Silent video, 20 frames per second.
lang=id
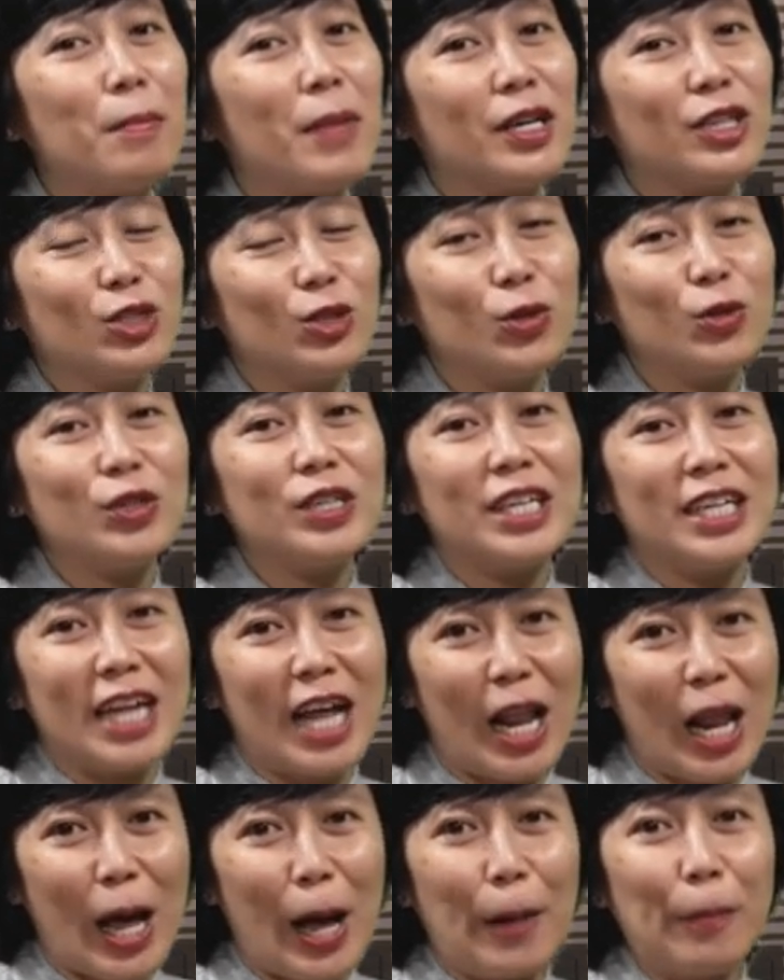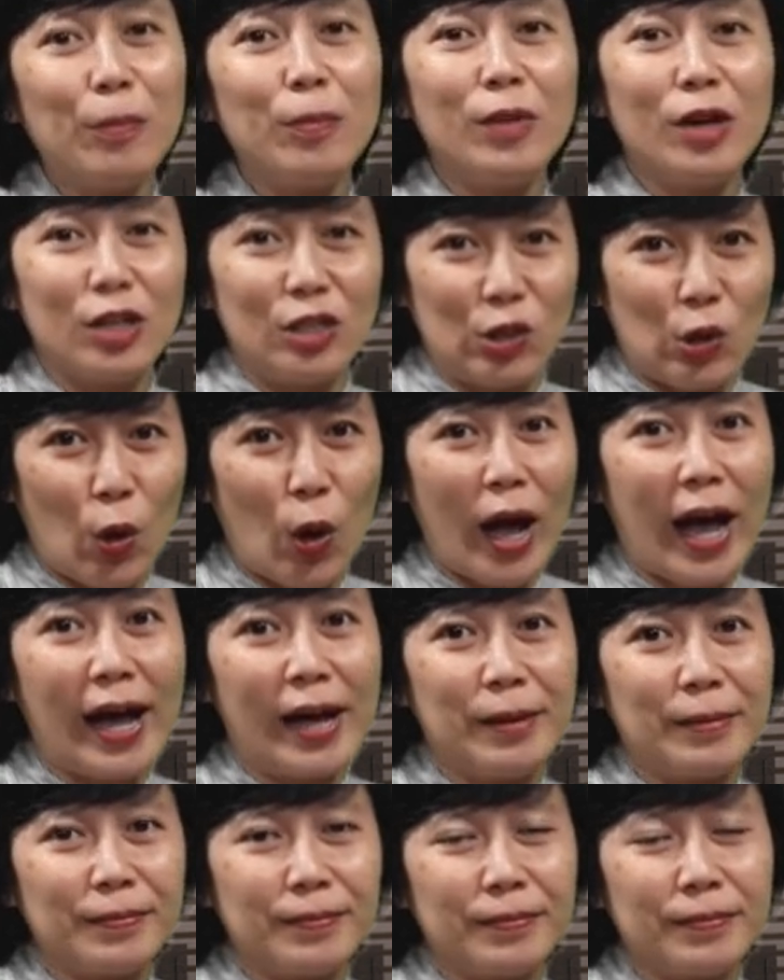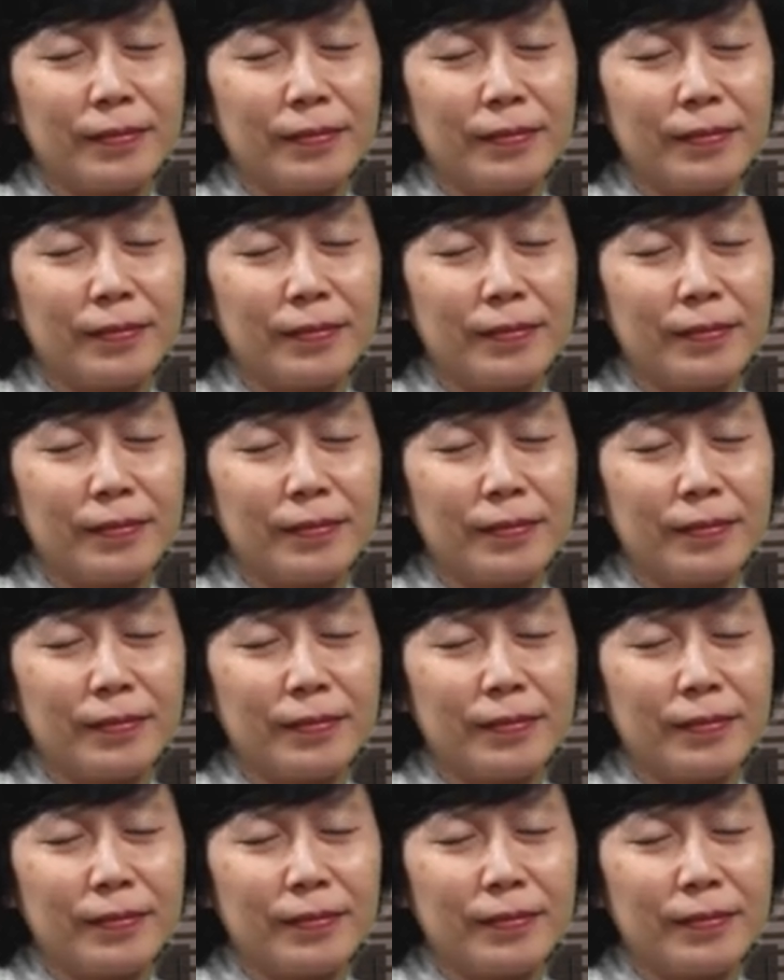masuk di dalam doa.